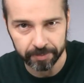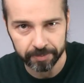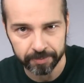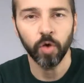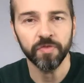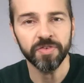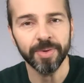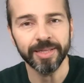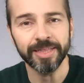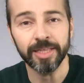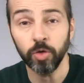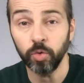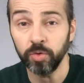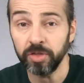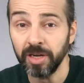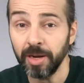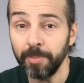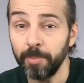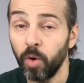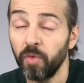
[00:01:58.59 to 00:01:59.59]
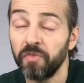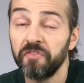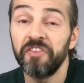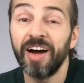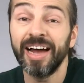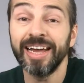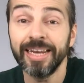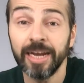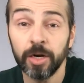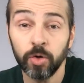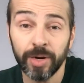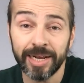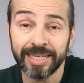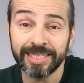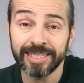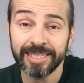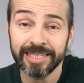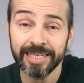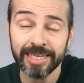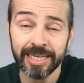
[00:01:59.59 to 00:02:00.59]
Ovviamente non diremmo fai
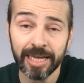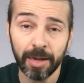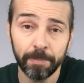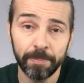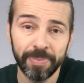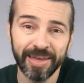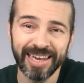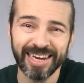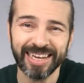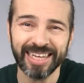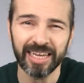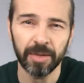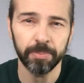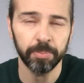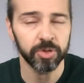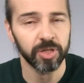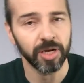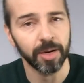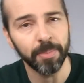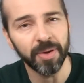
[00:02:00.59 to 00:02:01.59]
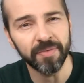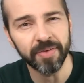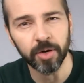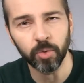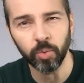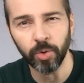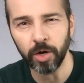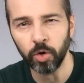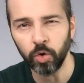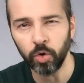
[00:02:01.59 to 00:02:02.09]
l'anoressica perché potrebbe avere una